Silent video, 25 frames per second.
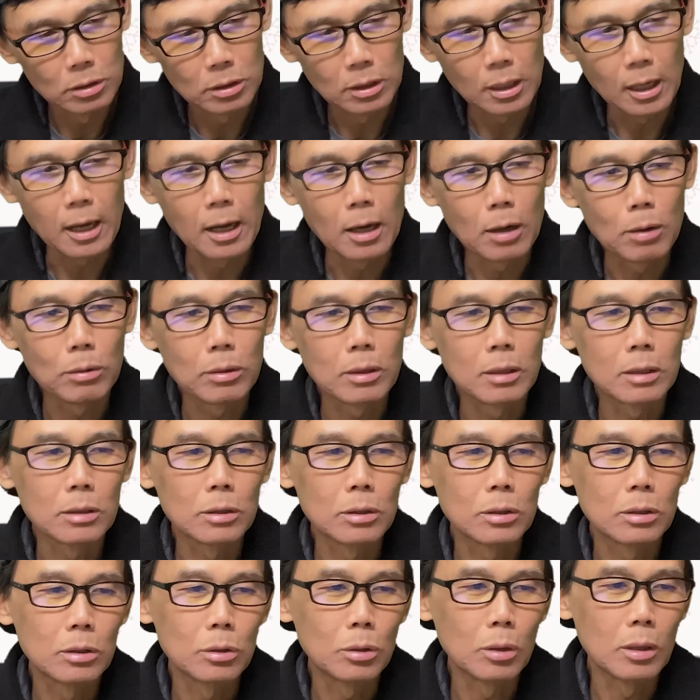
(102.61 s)
theo đó
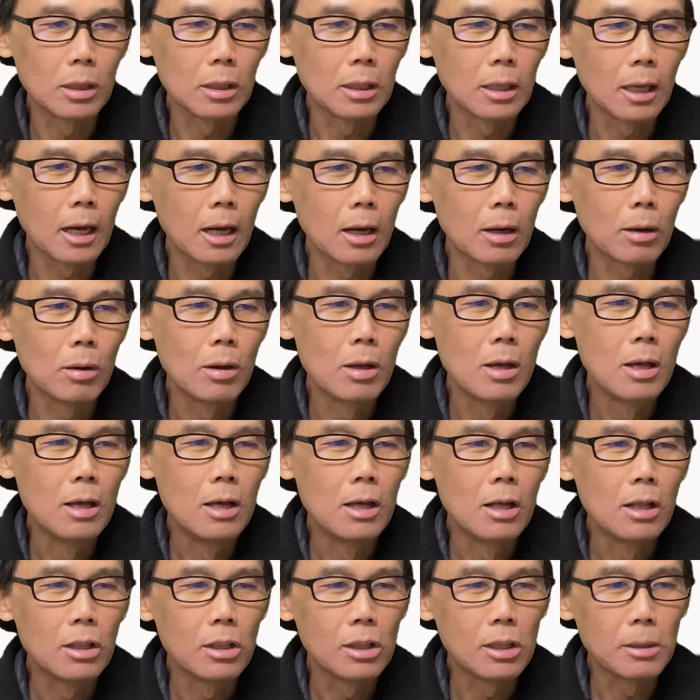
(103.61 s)
tùy theo
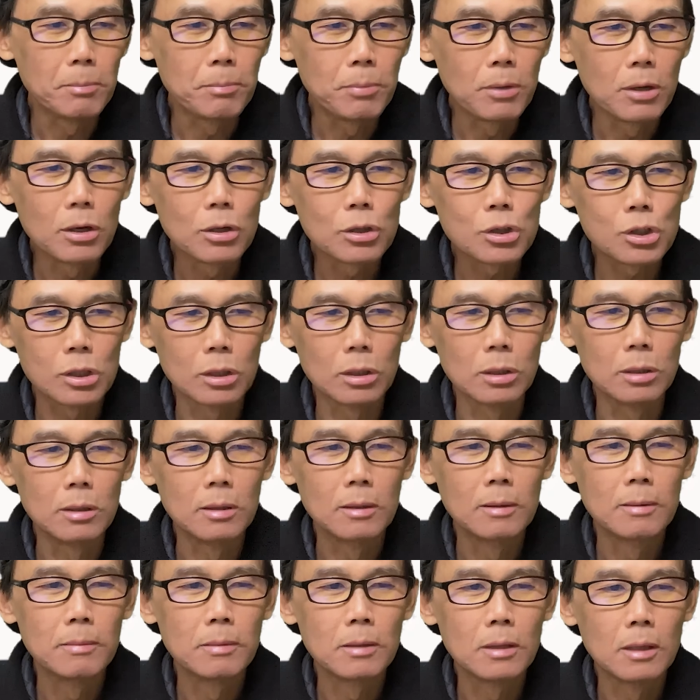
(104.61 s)
the person
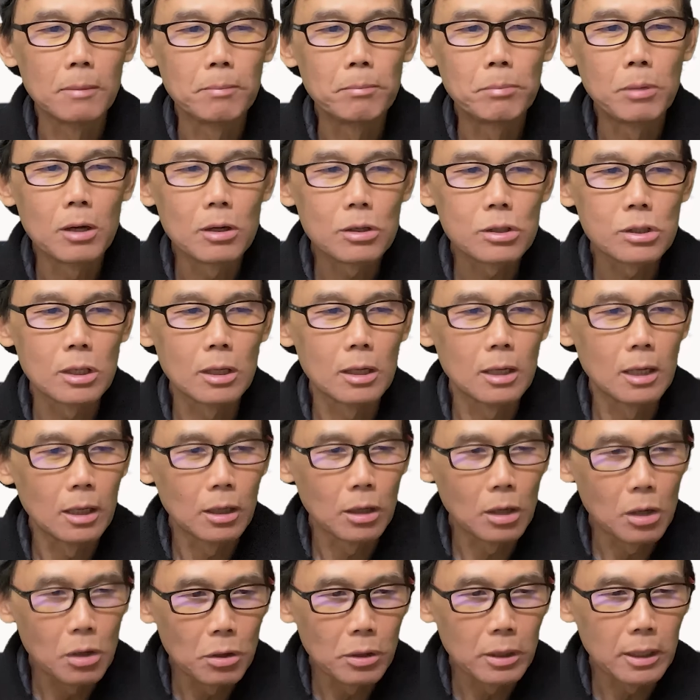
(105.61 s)
person là
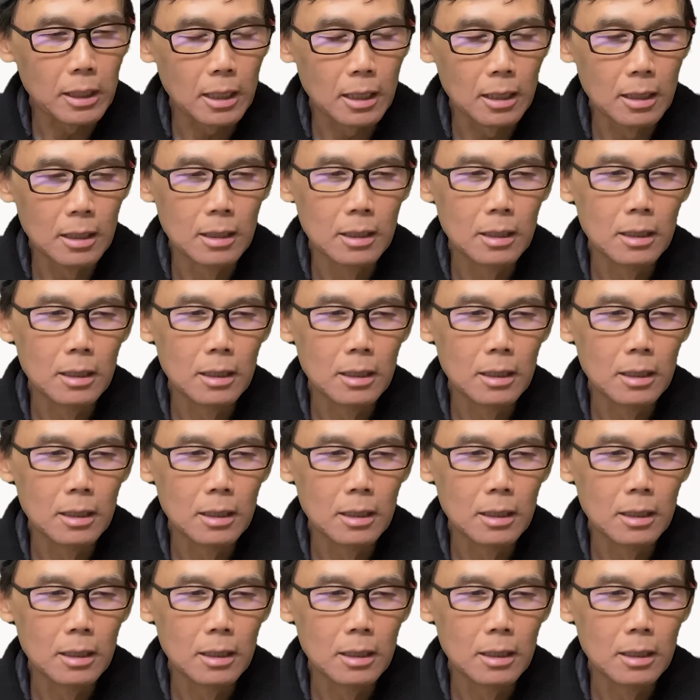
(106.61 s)
ngôi nha